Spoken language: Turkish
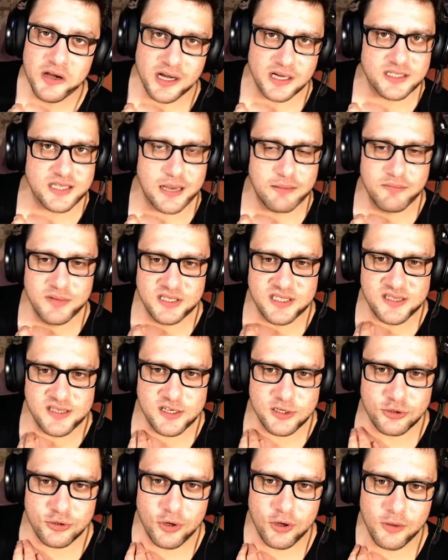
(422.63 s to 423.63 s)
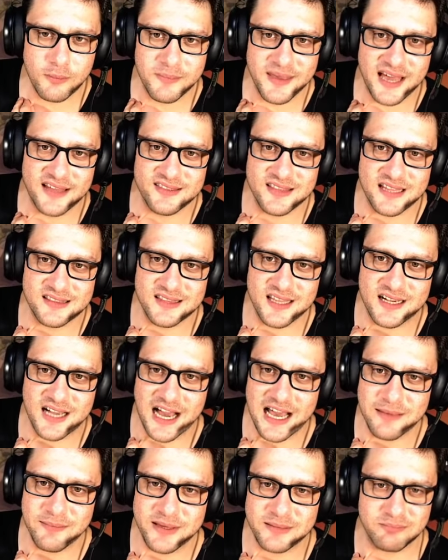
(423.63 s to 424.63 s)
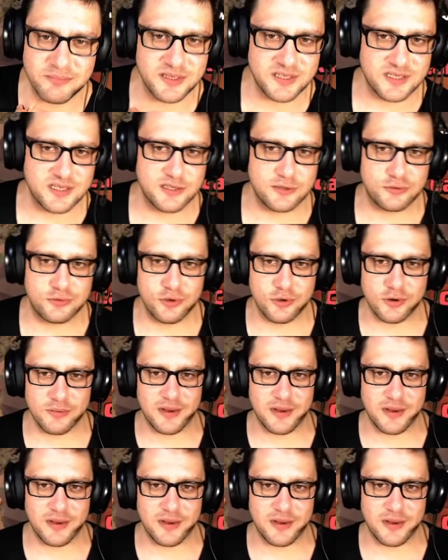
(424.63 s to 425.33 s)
Kazanmasını istiyorum bir yandan da kaybetmesini istiyorum